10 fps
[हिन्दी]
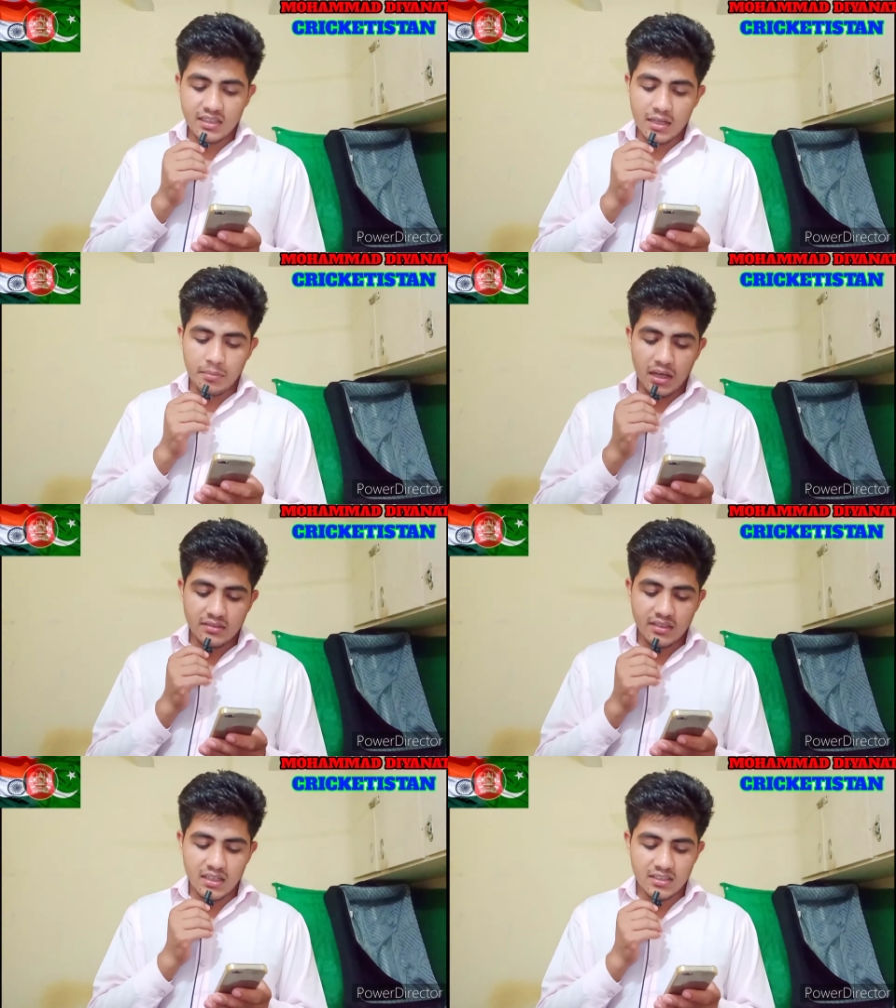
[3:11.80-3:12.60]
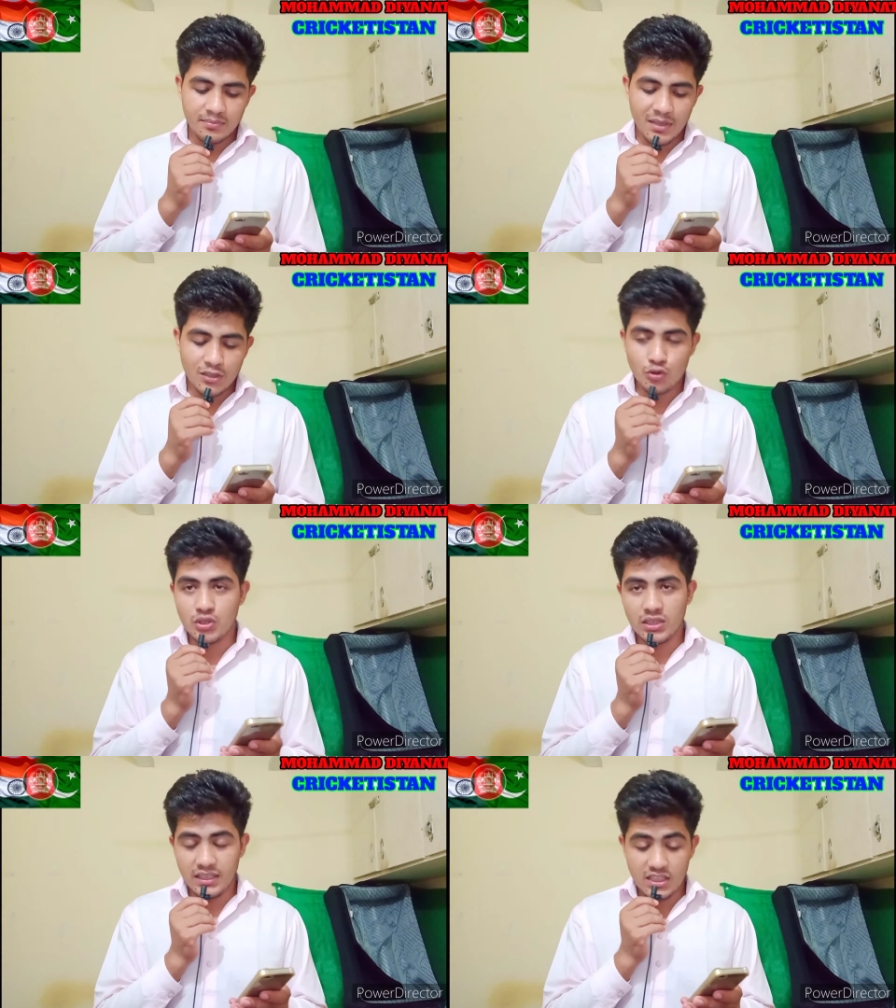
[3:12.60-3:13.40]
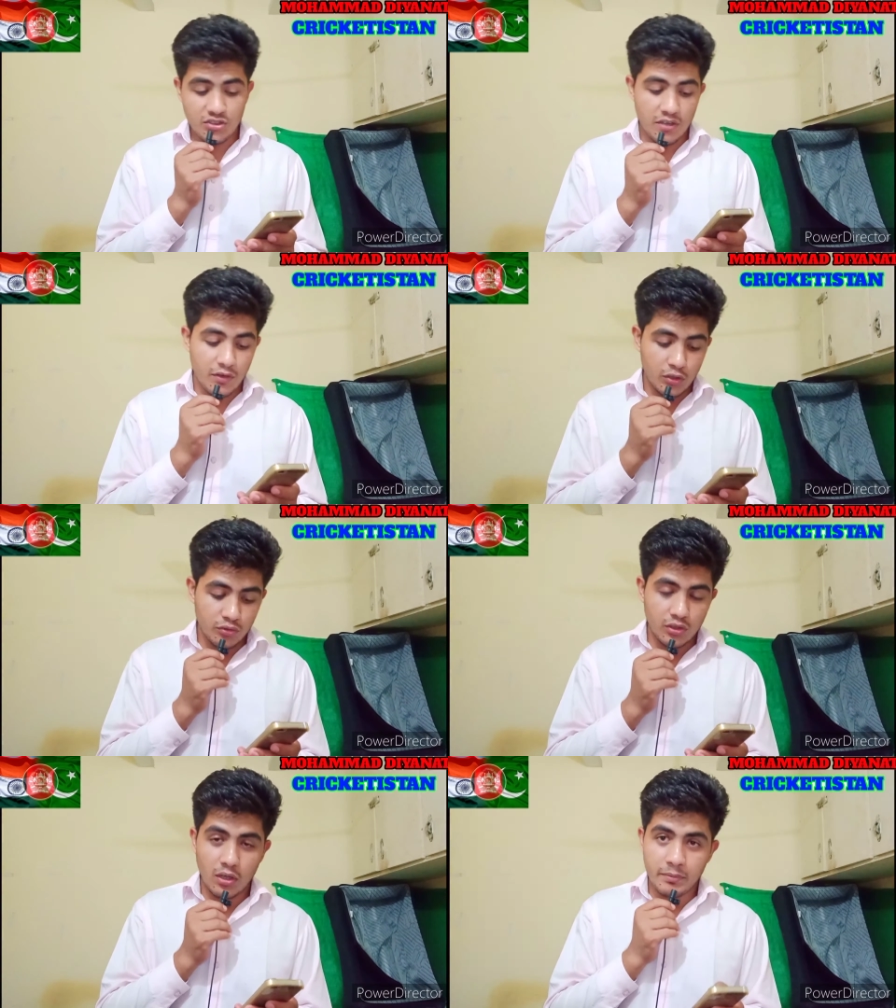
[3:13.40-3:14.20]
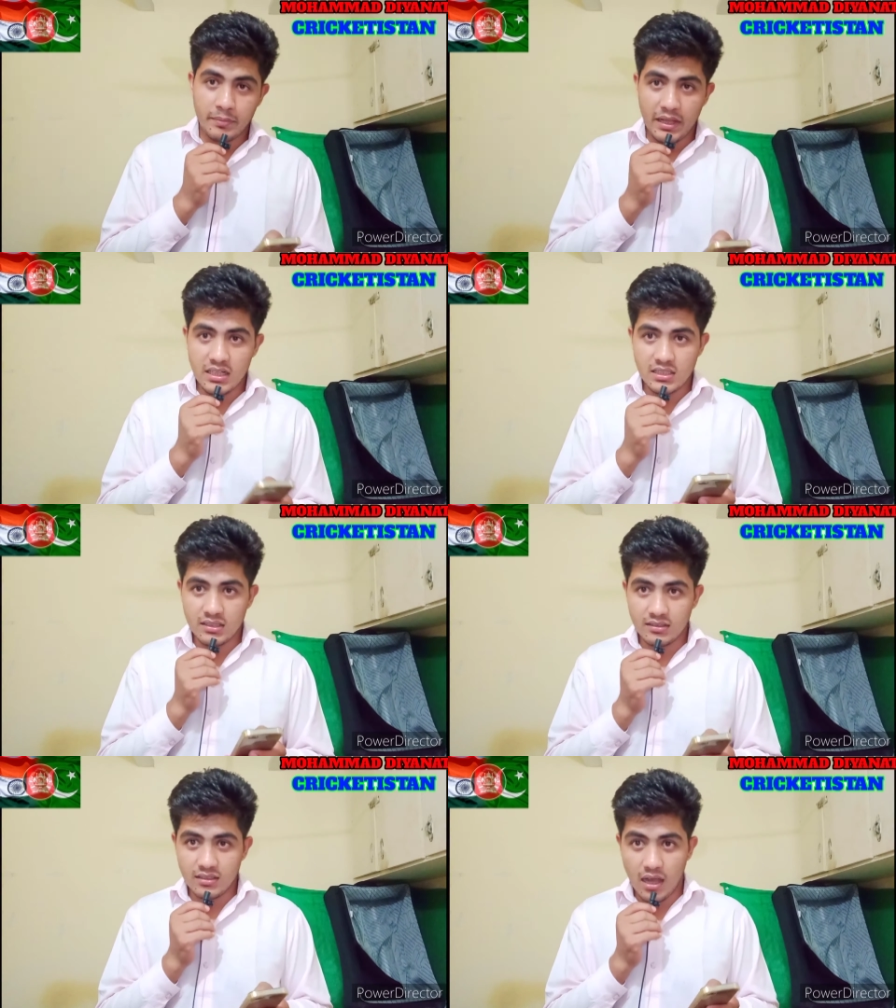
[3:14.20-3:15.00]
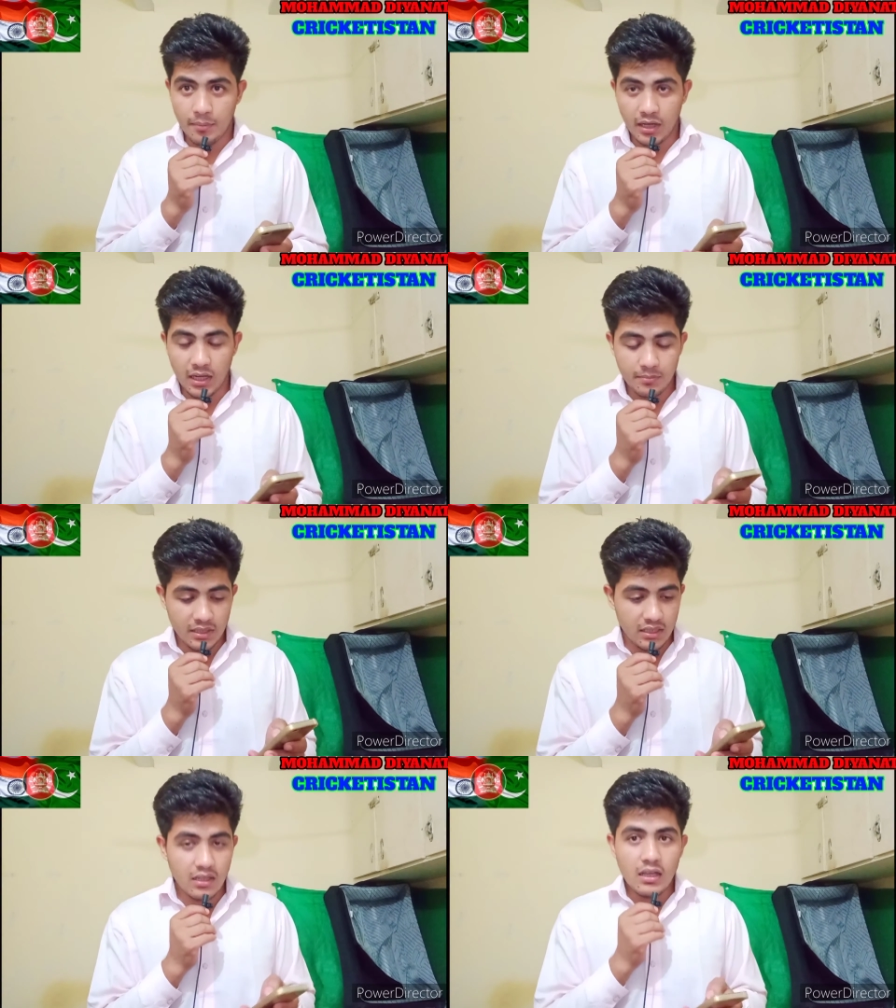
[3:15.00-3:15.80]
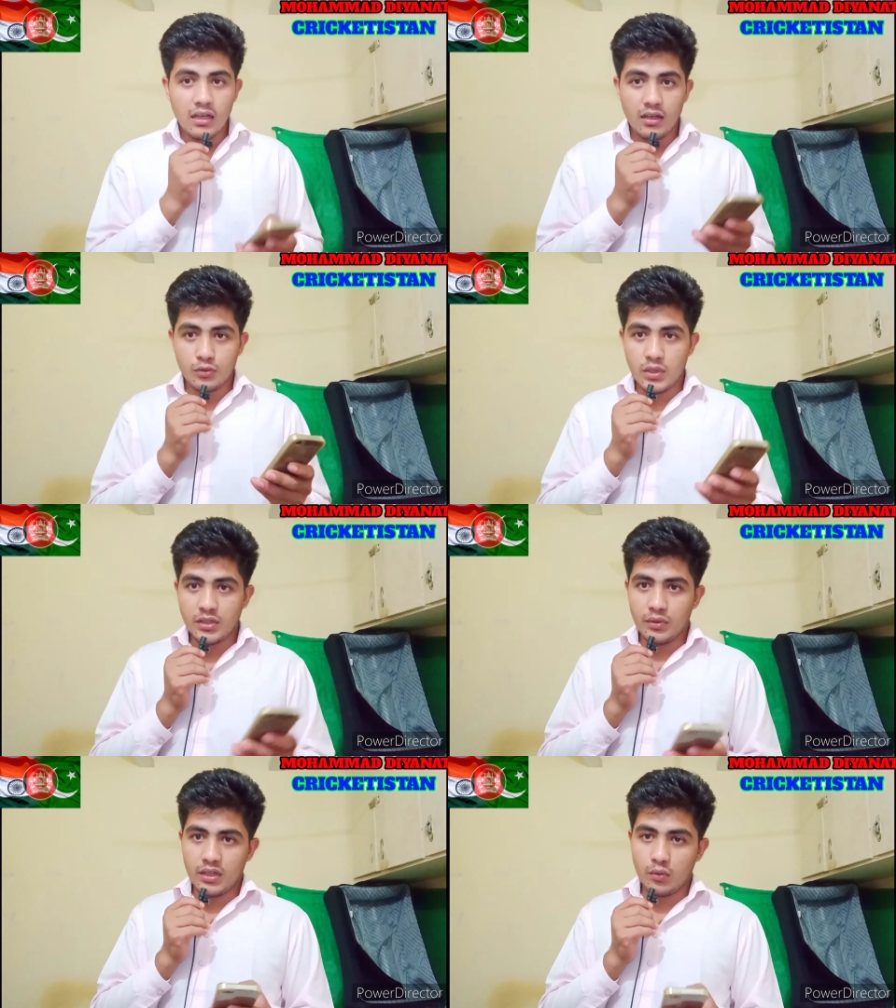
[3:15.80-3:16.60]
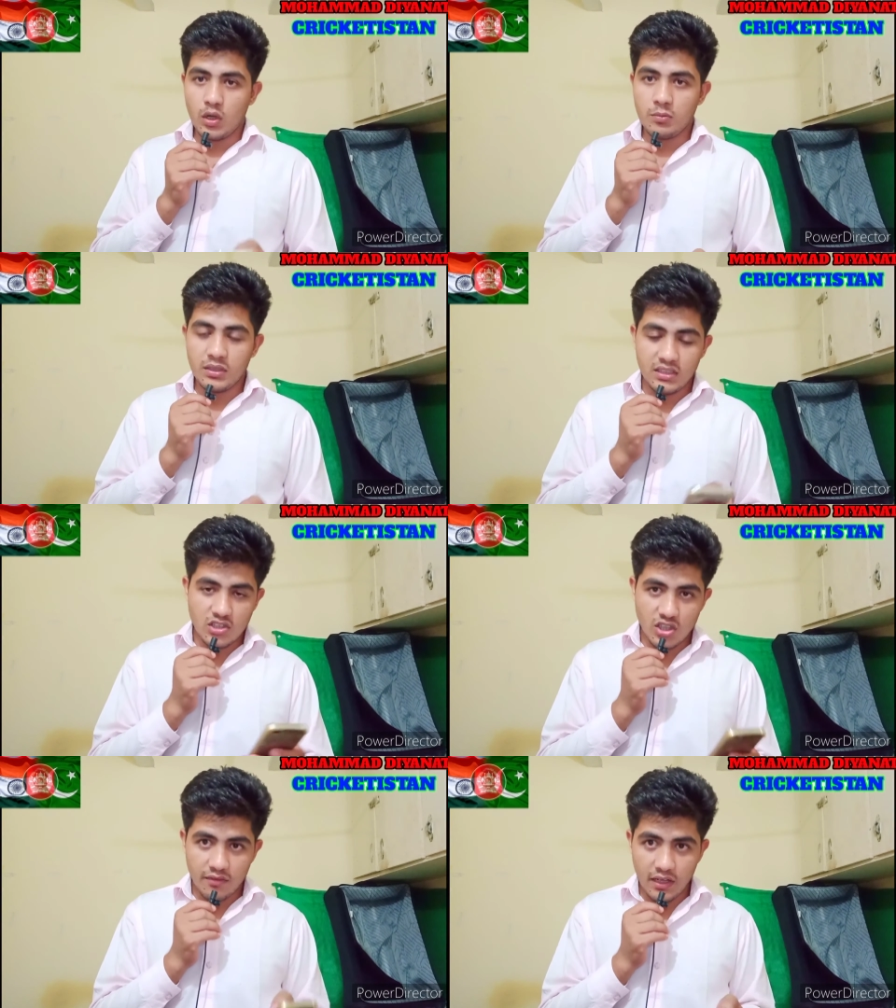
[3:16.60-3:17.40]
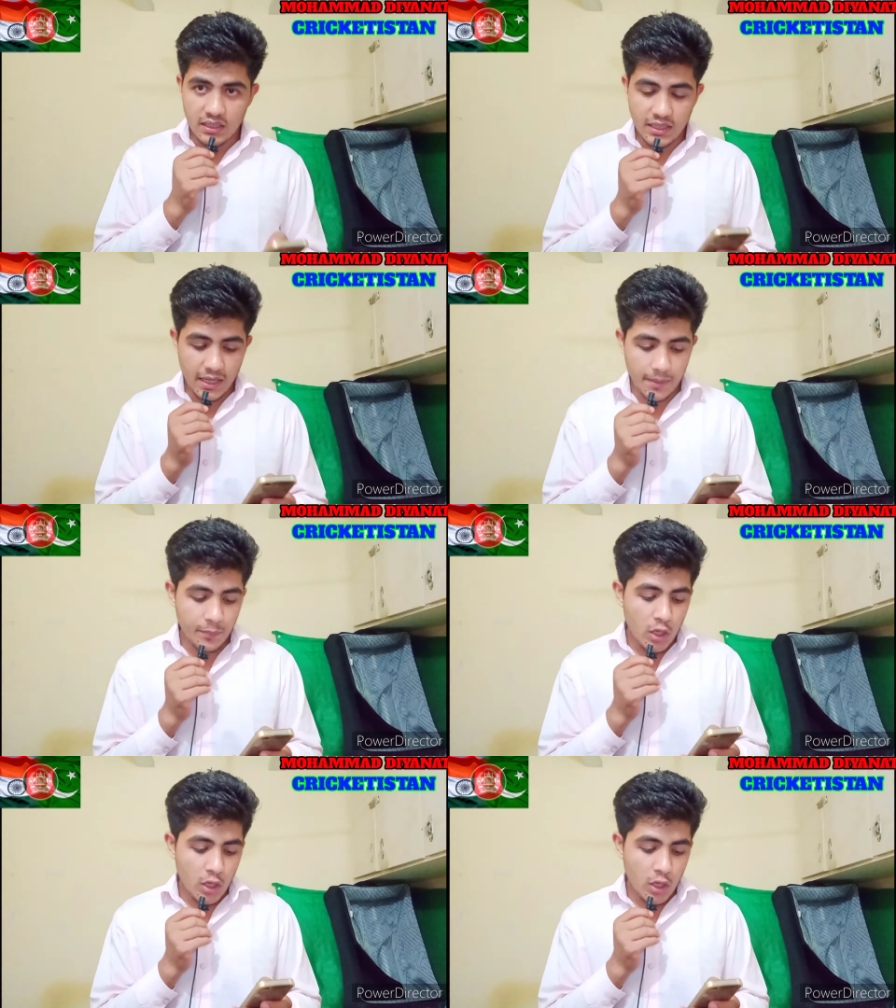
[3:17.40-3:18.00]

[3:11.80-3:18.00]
के ने बासानी इस मैच को जीत लिया छः विकटों से और अपनी पहली जीत यहाँ पर ट्वेंटी वन में दर्ज करवा ली है